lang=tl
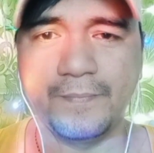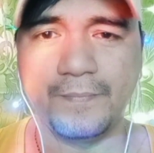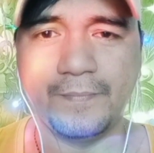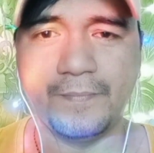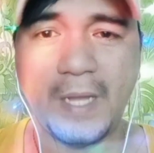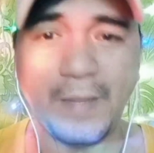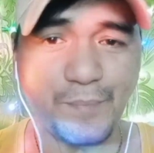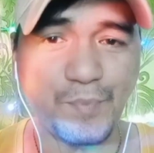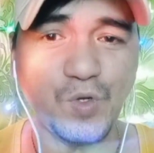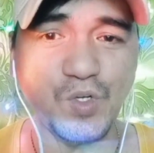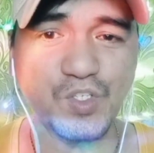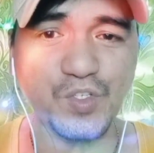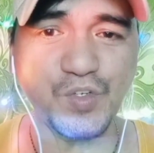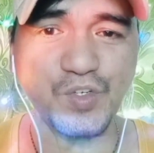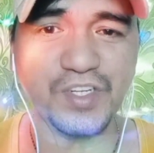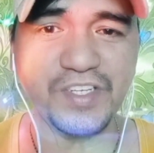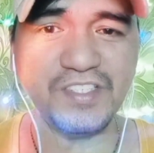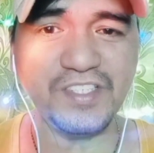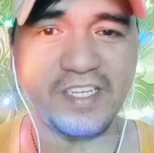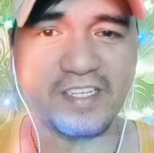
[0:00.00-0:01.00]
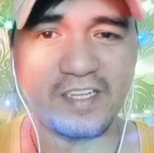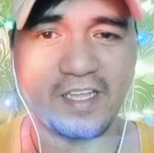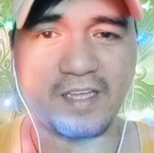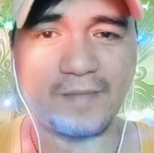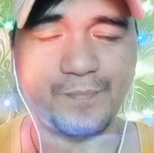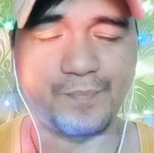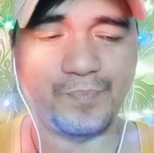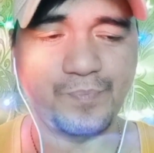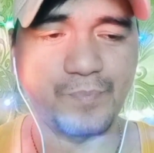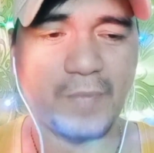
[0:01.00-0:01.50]
May puso rin yan eh.
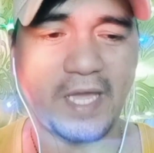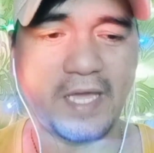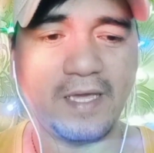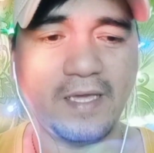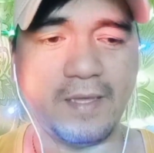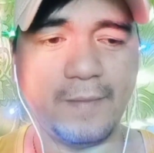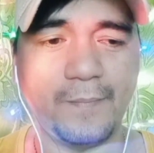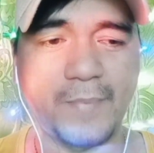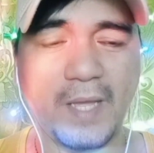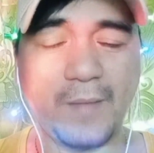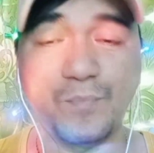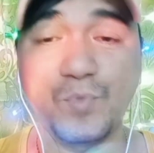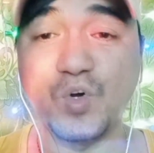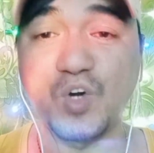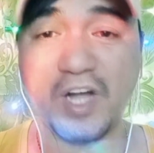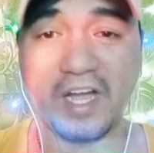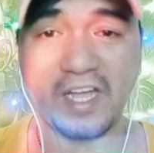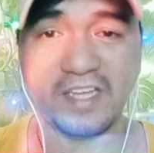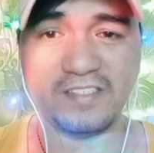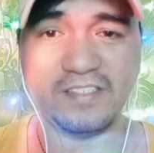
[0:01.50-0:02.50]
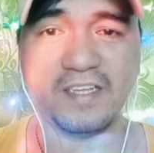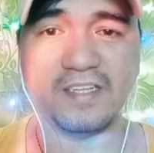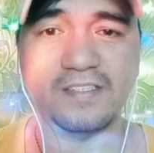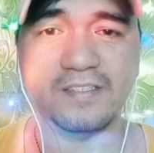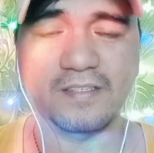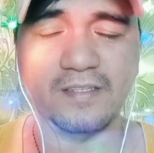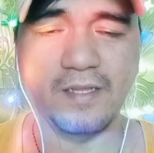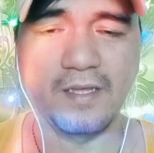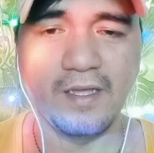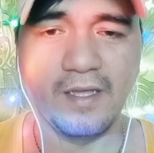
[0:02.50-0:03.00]
May, may buhay din.
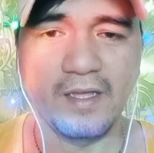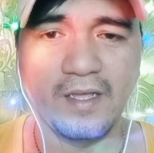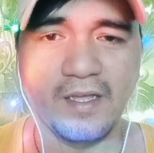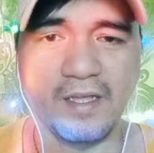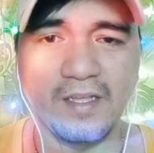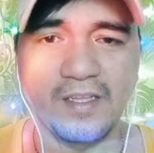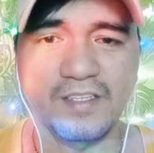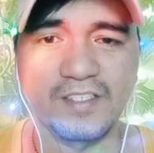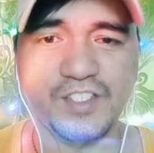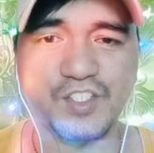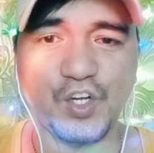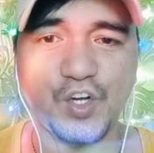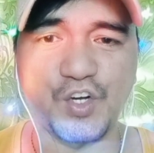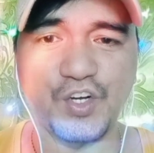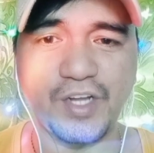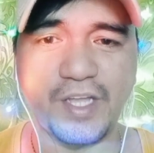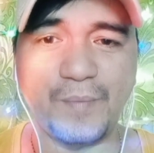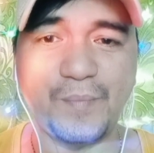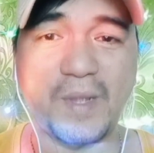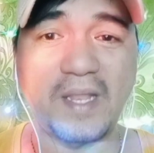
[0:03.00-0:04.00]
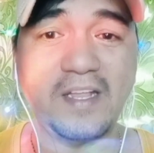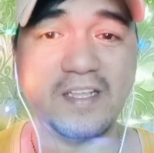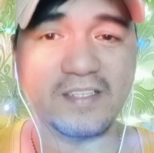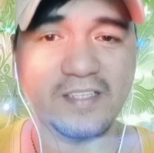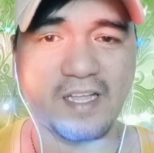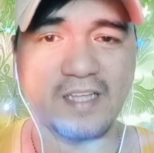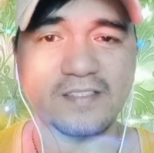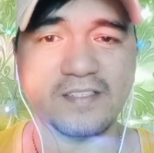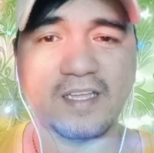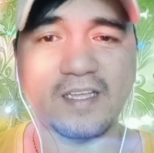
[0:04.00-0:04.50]
So, ibalik
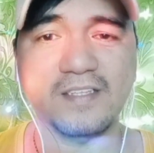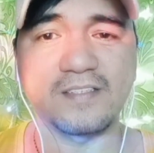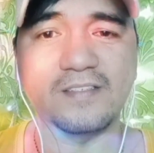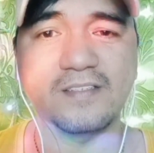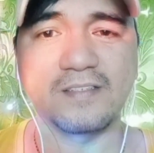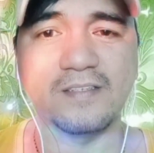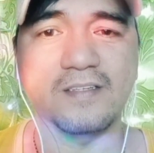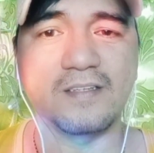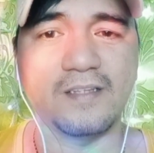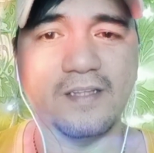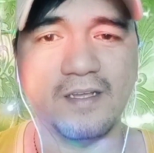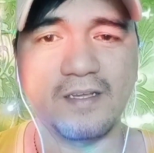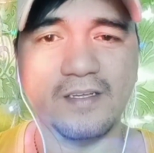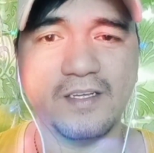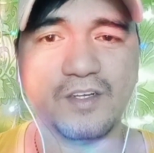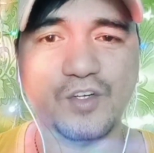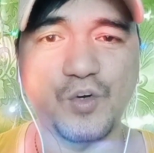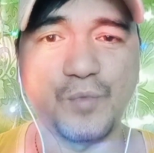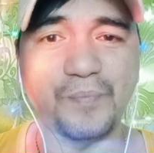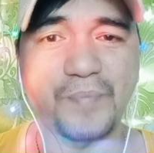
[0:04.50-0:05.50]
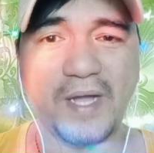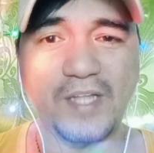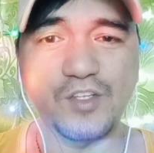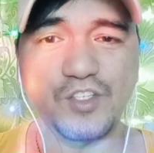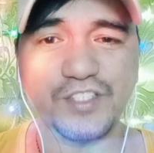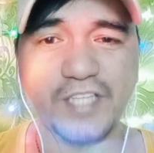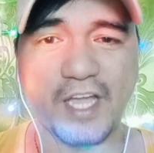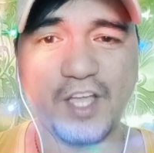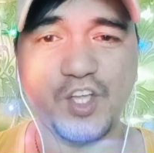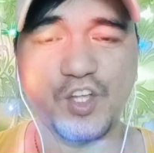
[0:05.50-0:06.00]
natin kung
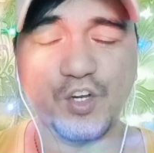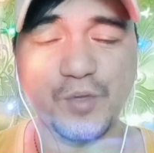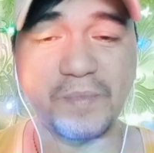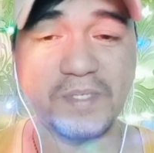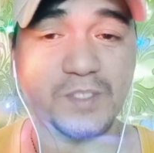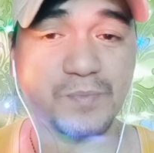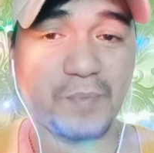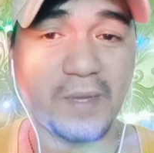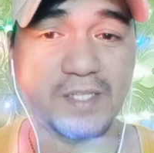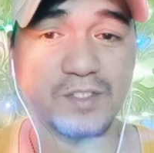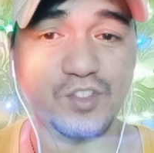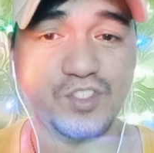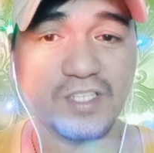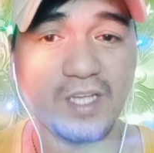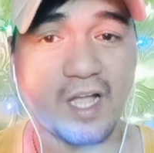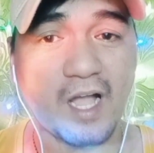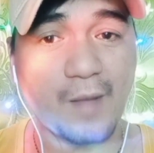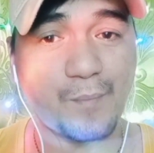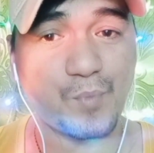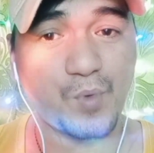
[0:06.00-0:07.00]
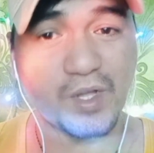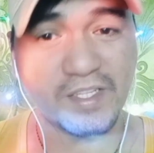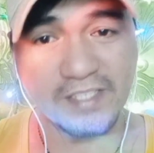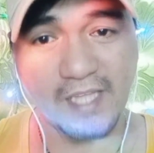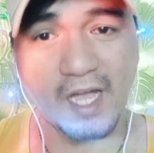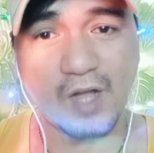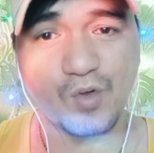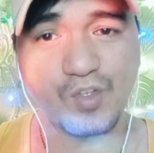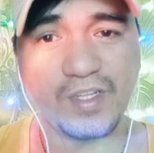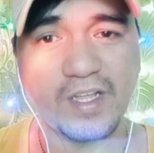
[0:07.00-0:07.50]
paano tayo rumispeto sa
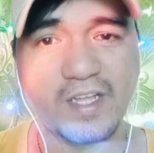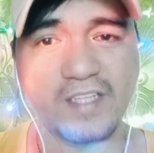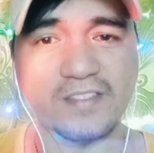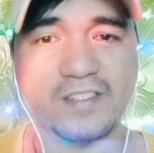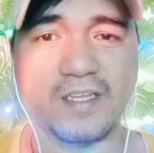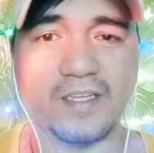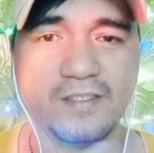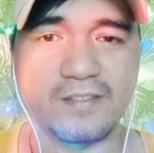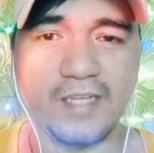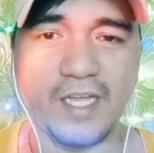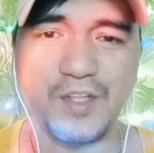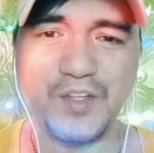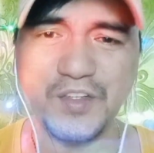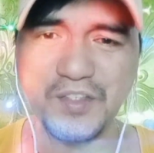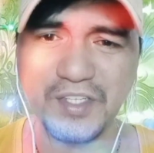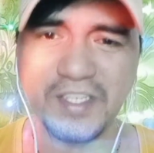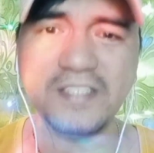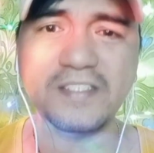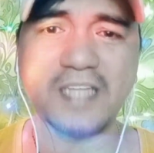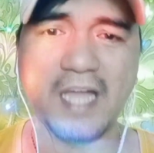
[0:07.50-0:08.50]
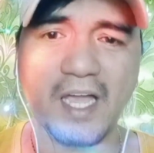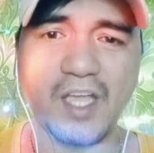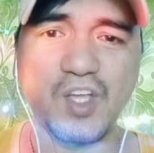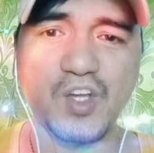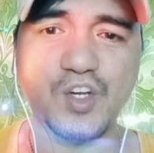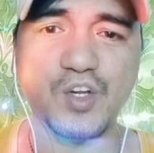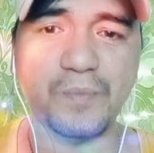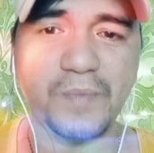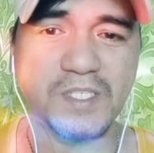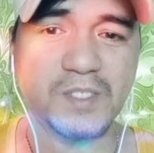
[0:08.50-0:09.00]
kapwa-tao natin, ganun din
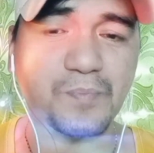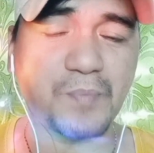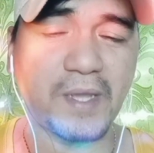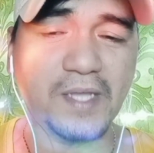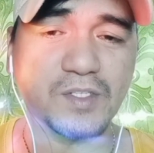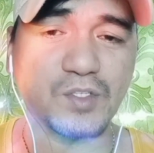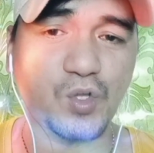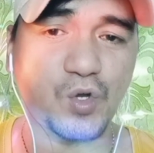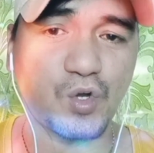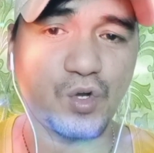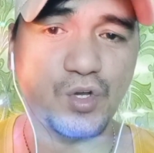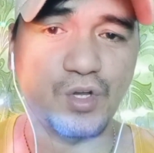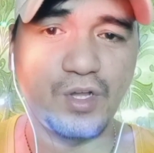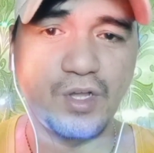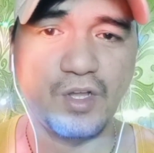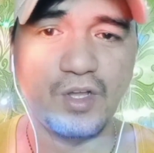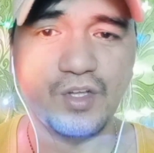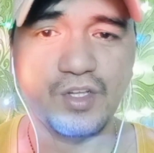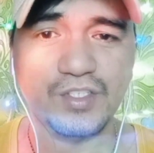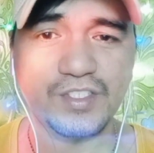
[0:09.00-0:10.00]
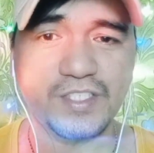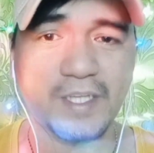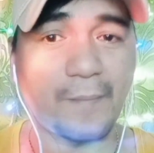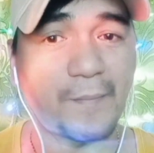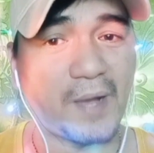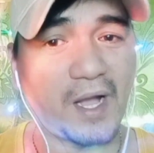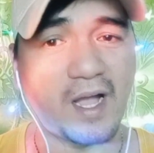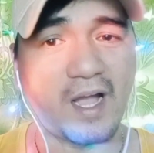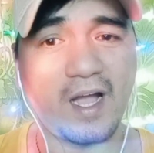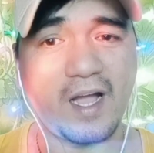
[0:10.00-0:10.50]
tayo rumispeto sa
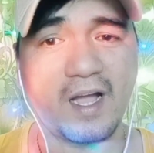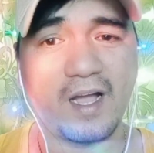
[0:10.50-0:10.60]
mga